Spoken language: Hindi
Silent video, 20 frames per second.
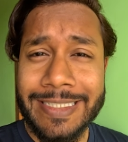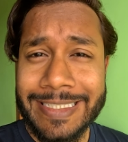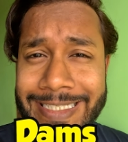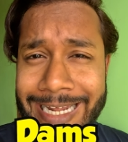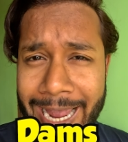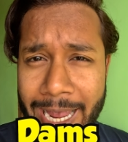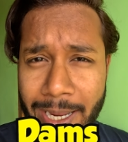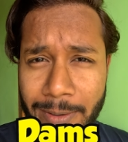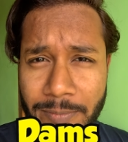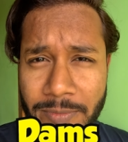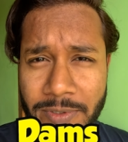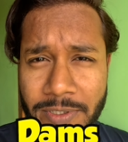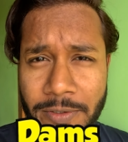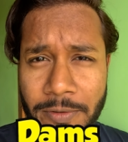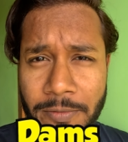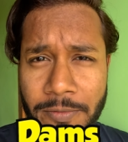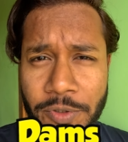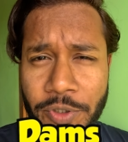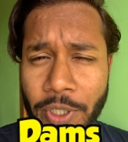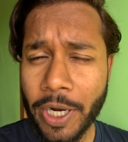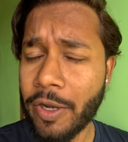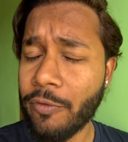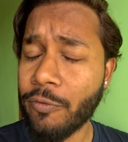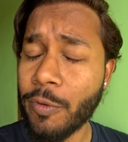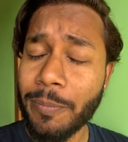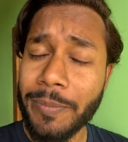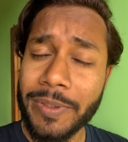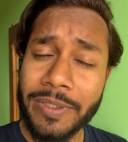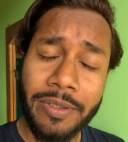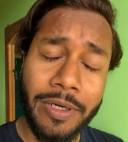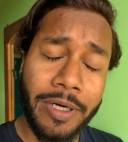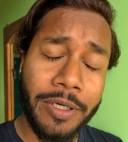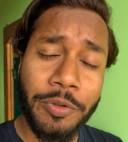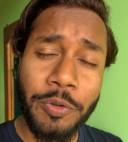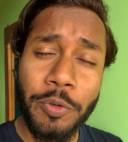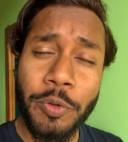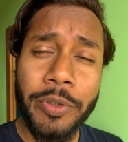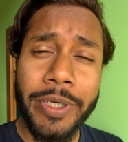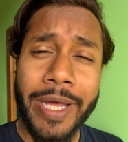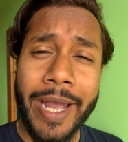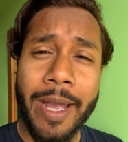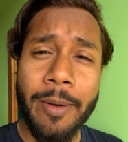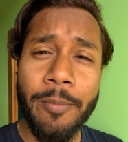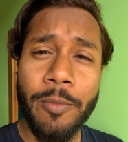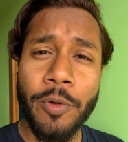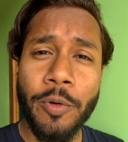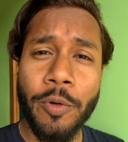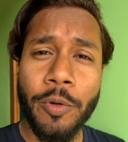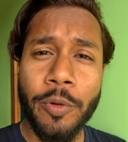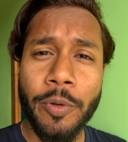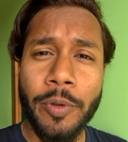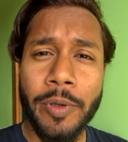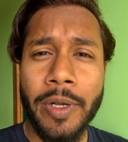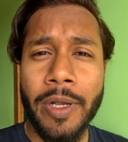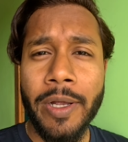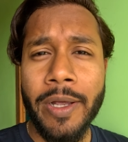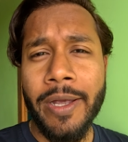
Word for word: डैम्स चाहे वो पतरातू डैम हो